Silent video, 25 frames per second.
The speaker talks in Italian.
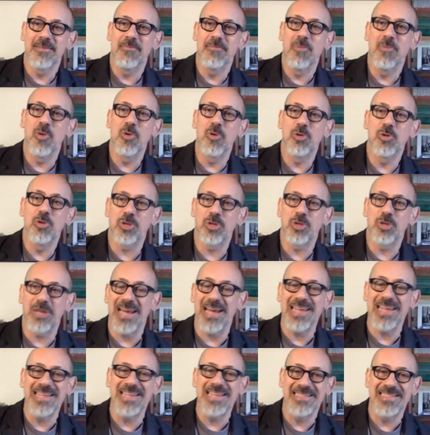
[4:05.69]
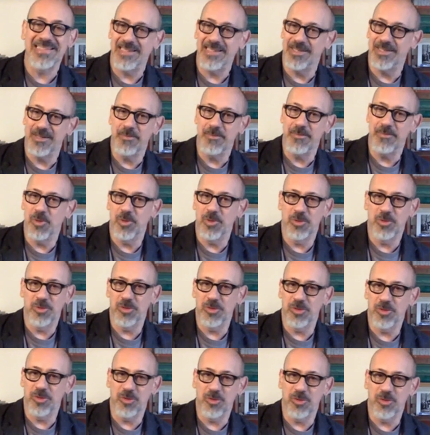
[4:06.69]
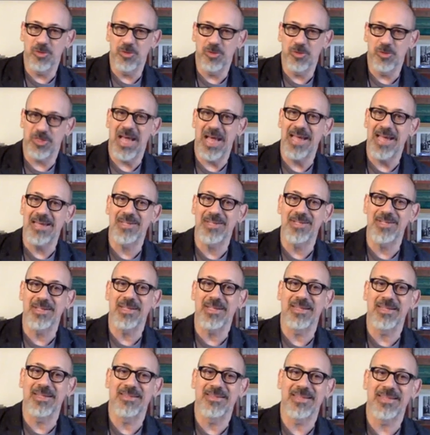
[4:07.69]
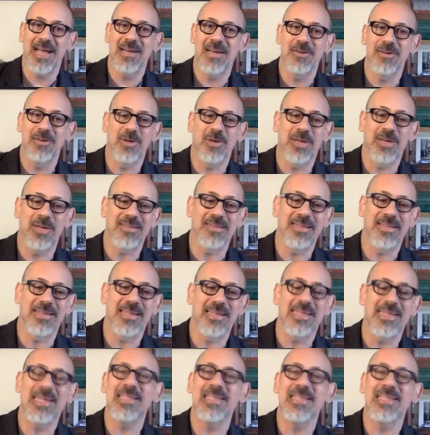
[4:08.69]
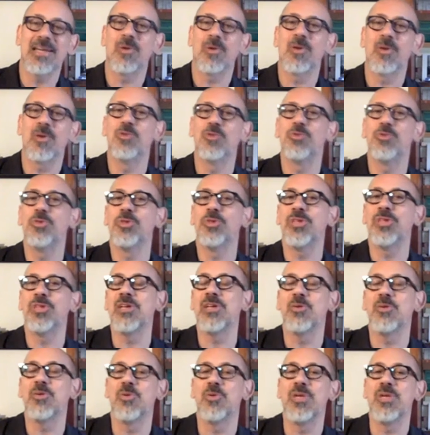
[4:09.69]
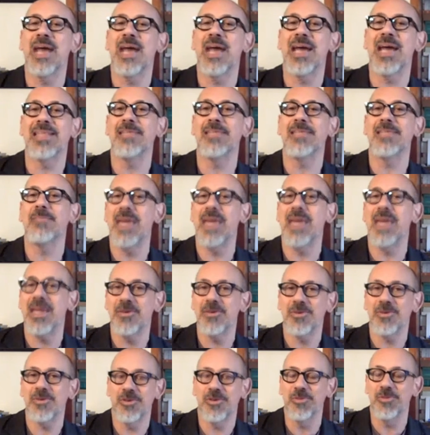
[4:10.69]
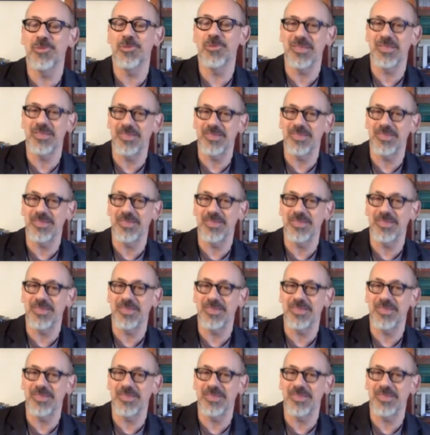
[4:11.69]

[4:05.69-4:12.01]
molto realistici, molto prosaici, che sanno che se chiedi a qualcuno di inquinare di meno, come,